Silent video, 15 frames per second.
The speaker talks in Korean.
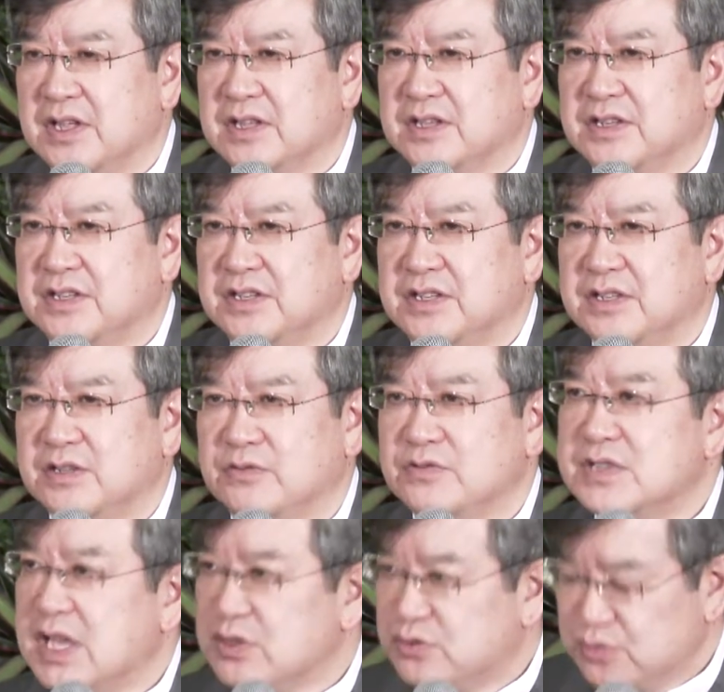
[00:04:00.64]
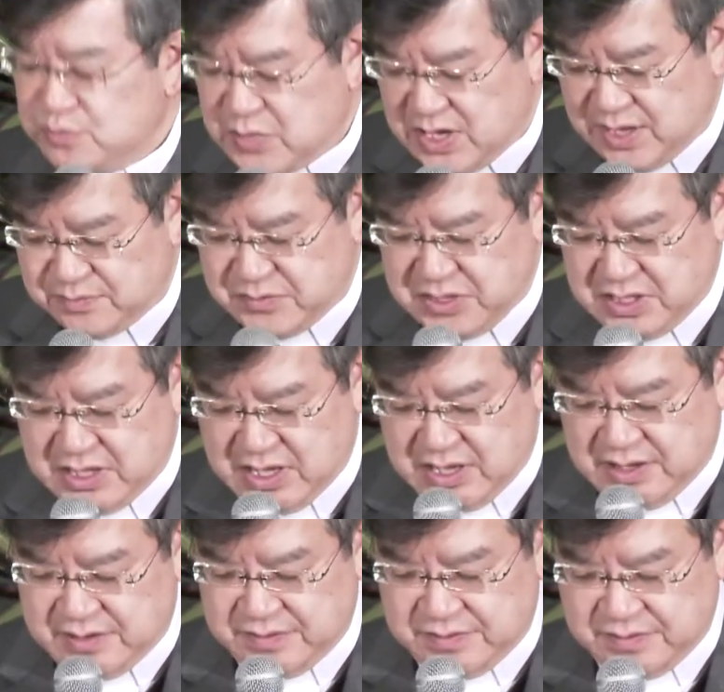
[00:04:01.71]
그들은
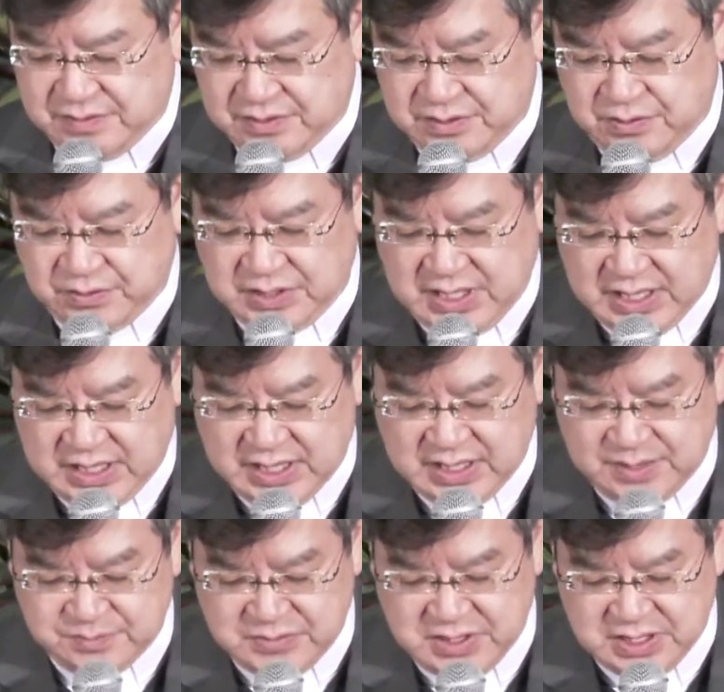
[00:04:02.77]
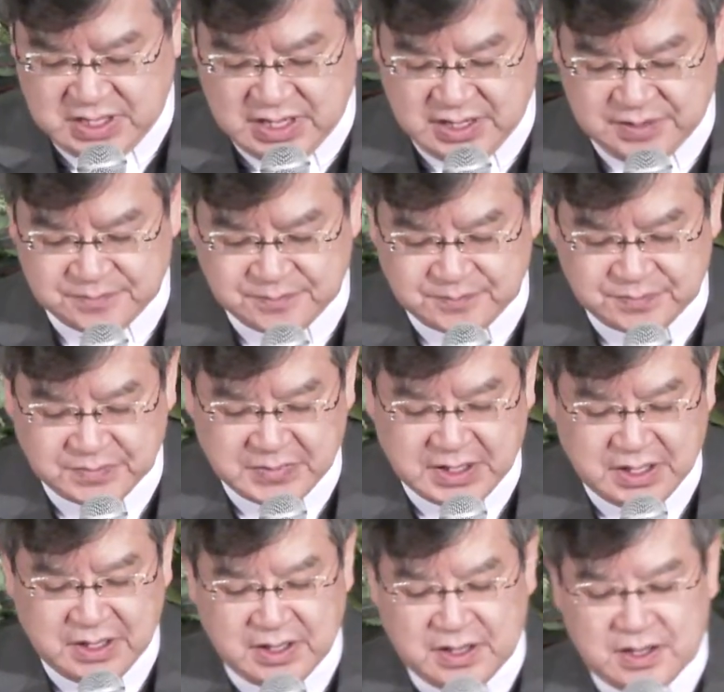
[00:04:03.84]
우상숭배합니다. 또 타락합니다.
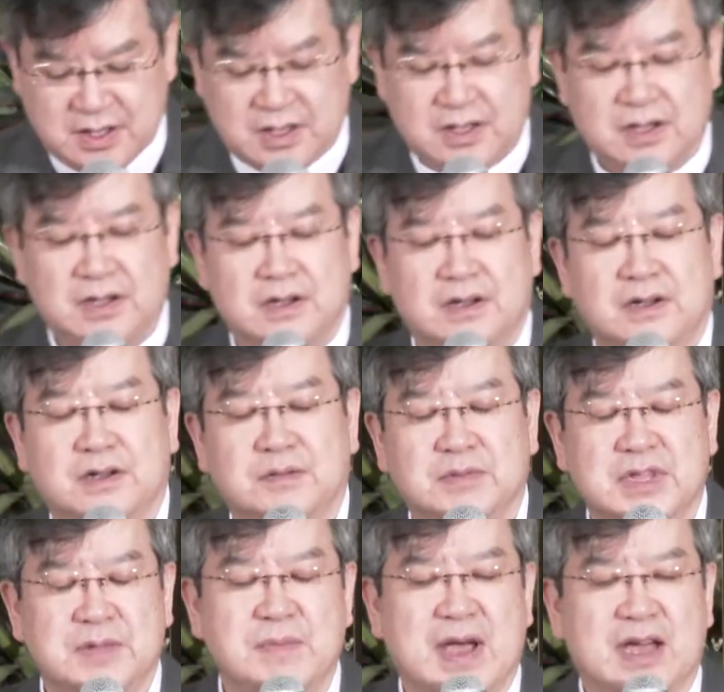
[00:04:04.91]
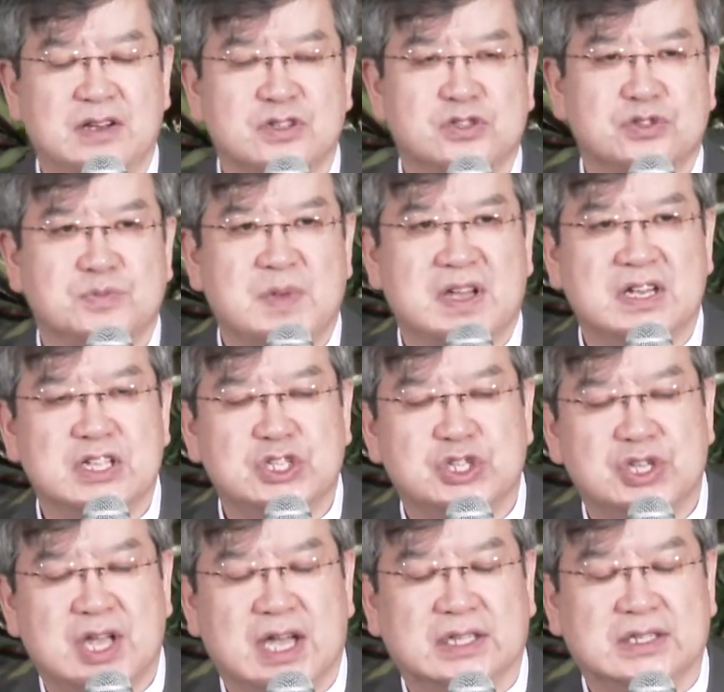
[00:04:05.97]
어, 이 많은 수많은
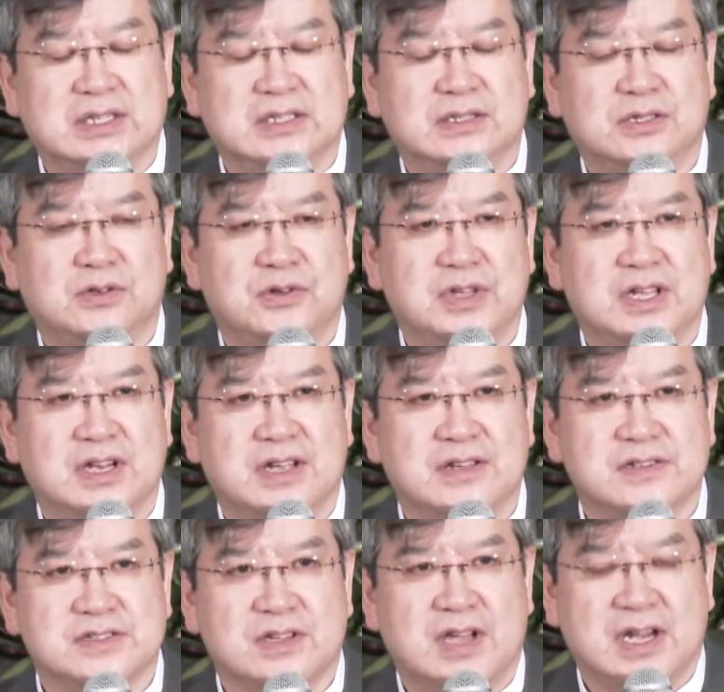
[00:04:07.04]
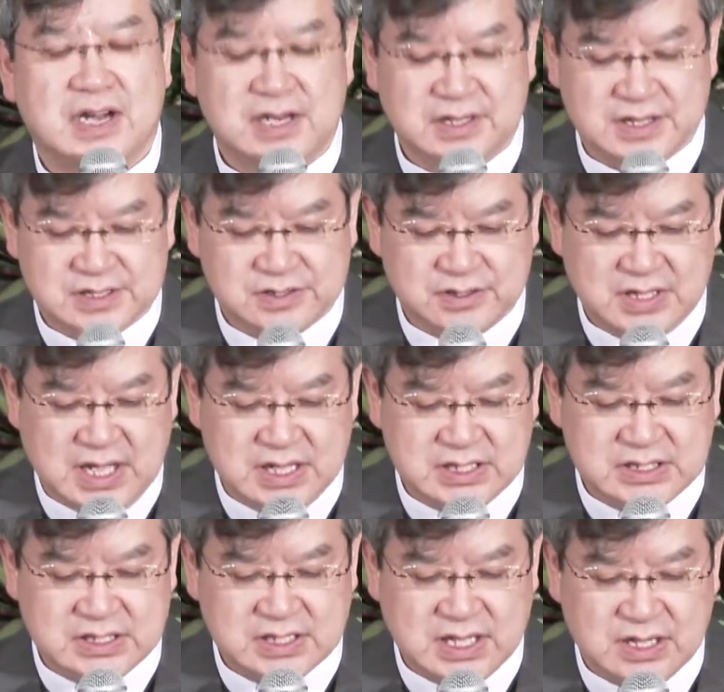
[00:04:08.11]
죄악들로 인하여서 하나님께서
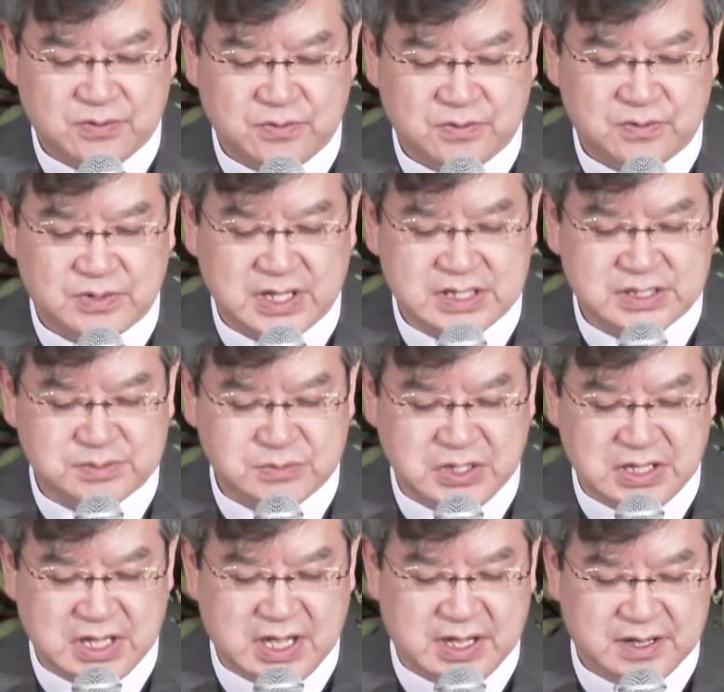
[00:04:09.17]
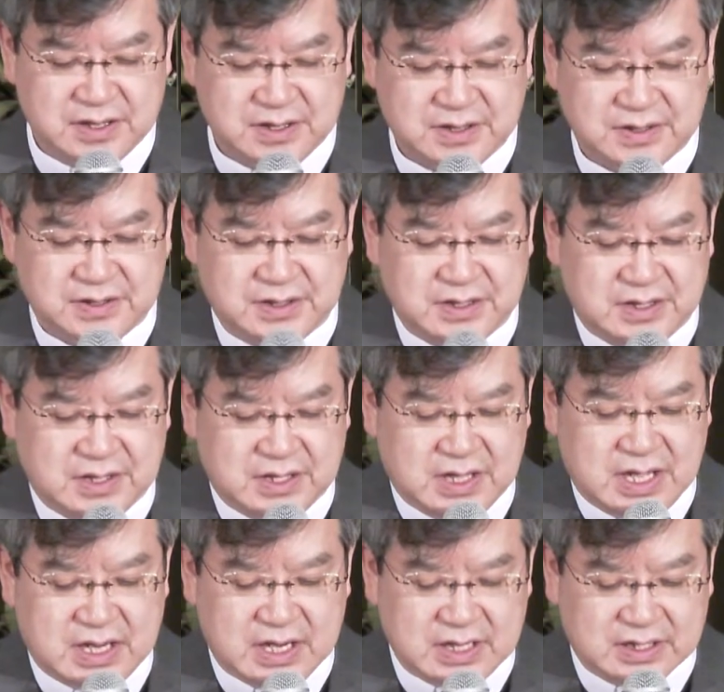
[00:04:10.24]
탄식하고 계십니다.
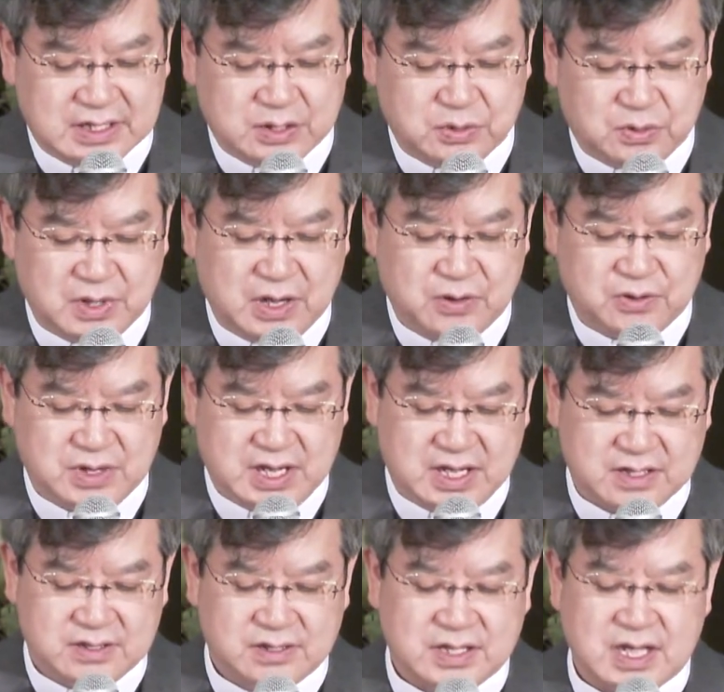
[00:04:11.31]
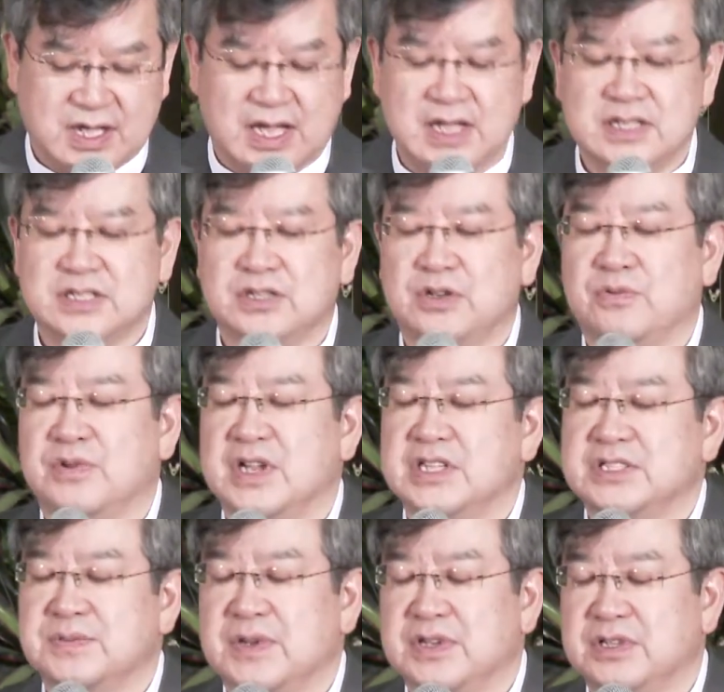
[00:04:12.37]
하나님께 돌아오라. 그렇게 간절히
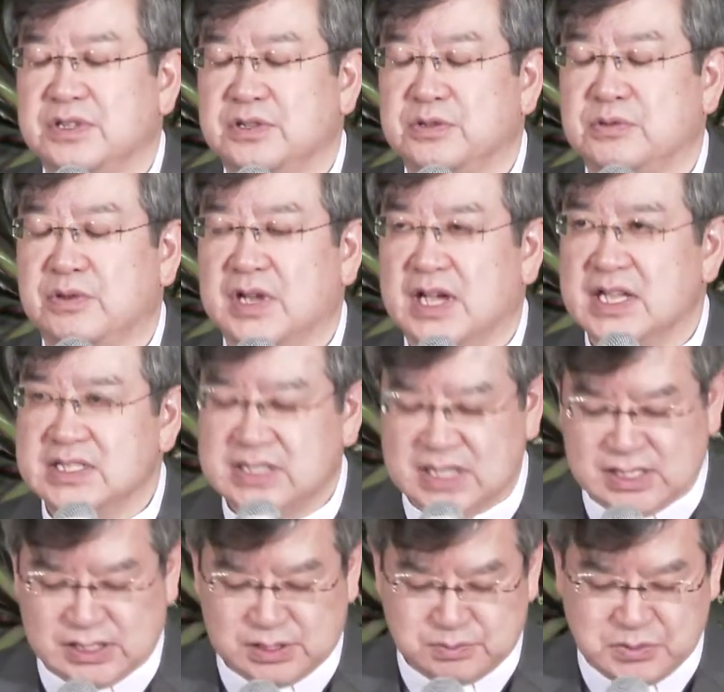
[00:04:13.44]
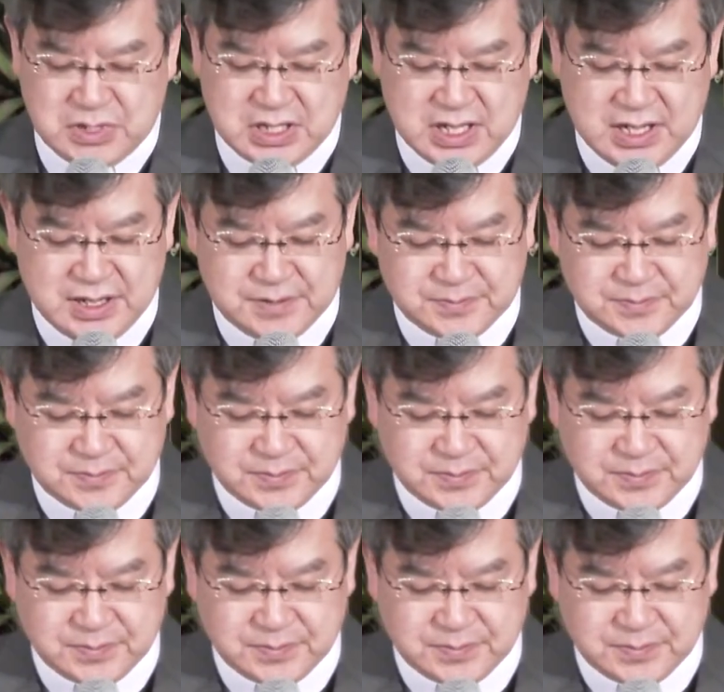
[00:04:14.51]
원했지만 그들은 돌아가지 않습니다.